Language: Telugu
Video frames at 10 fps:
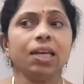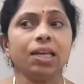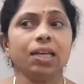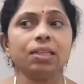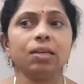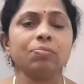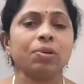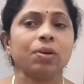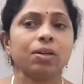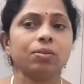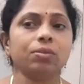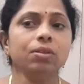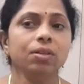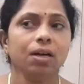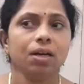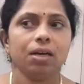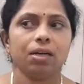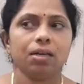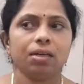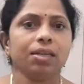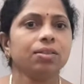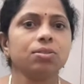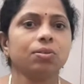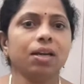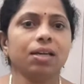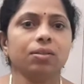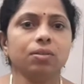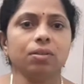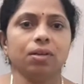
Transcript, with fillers: నేనైతే ఇప్పటి వరకు నేను చూడలేదు